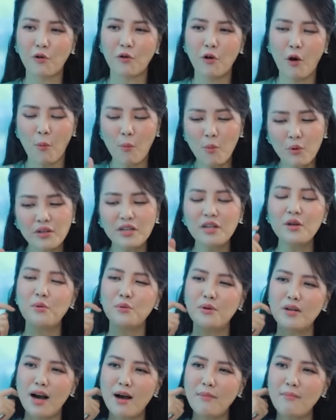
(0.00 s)
còn có một điều
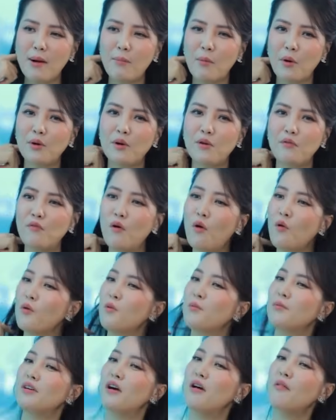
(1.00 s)
nữa mà mọi người vô cùng